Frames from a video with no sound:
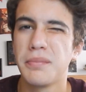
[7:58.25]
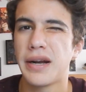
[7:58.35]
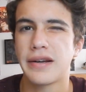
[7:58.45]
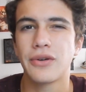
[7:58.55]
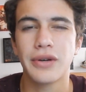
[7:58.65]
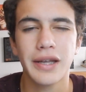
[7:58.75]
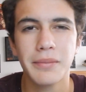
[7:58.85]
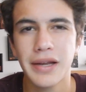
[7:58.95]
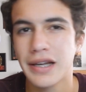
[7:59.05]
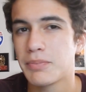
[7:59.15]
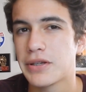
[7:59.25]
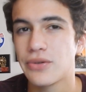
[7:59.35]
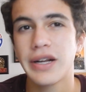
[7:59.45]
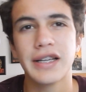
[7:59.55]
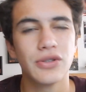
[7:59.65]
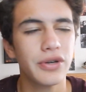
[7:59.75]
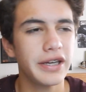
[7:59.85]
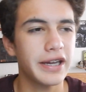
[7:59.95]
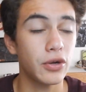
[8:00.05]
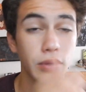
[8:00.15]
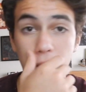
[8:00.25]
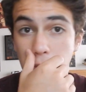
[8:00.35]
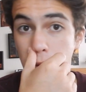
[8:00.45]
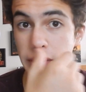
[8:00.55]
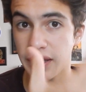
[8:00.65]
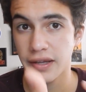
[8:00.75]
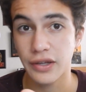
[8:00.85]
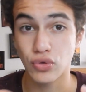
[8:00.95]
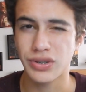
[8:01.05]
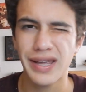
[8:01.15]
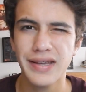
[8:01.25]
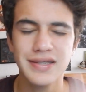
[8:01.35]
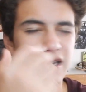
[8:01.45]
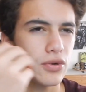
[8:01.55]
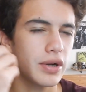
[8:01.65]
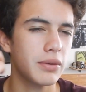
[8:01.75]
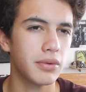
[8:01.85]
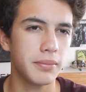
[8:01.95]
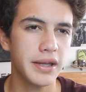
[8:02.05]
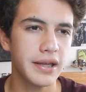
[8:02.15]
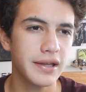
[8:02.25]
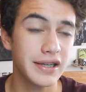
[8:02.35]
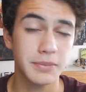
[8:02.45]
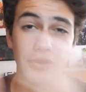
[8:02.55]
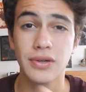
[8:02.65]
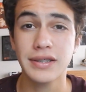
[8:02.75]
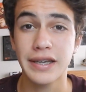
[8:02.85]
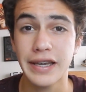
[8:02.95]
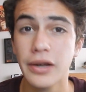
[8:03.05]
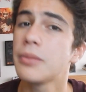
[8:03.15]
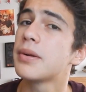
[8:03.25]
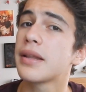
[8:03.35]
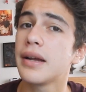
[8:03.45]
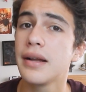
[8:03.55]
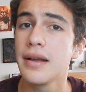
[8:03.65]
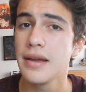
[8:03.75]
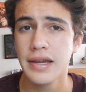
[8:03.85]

para recordarme la persona que soy y que nunca me olvide de ustedes, que nunca me olvide de las personas que quiero verdad